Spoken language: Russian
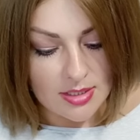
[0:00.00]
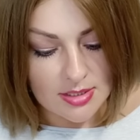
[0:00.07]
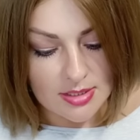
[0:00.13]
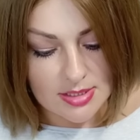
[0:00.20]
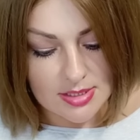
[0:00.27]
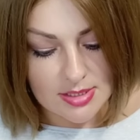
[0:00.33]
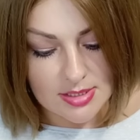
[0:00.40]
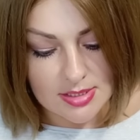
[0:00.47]

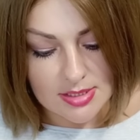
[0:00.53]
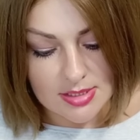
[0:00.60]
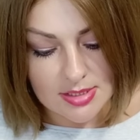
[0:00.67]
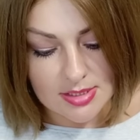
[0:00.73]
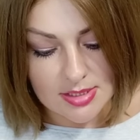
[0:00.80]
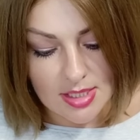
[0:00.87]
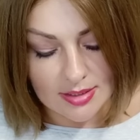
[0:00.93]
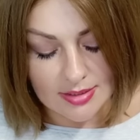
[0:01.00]

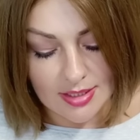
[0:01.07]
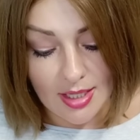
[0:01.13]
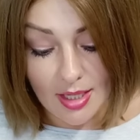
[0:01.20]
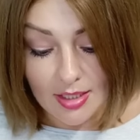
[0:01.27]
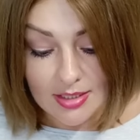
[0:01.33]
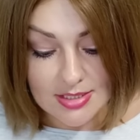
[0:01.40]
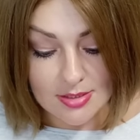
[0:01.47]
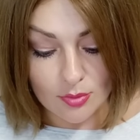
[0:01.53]

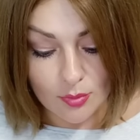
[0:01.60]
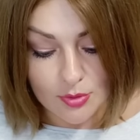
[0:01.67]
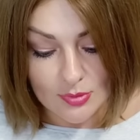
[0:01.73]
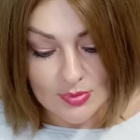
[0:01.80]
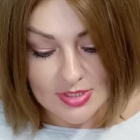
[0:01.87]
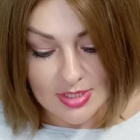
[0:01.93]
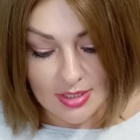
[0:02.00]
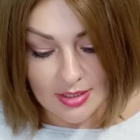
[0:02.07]
Сандалс. Э, ну, в
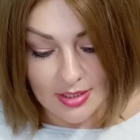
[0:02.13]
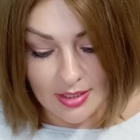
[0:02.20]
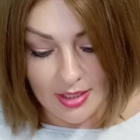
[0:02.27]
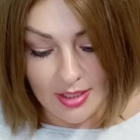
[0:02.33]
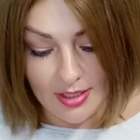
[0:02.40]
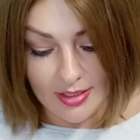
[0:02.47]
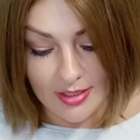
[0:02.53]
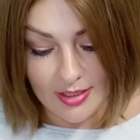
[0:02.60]
общем,
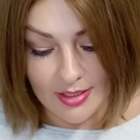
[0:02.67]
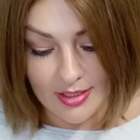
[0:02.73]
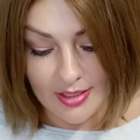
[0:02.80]
сандали.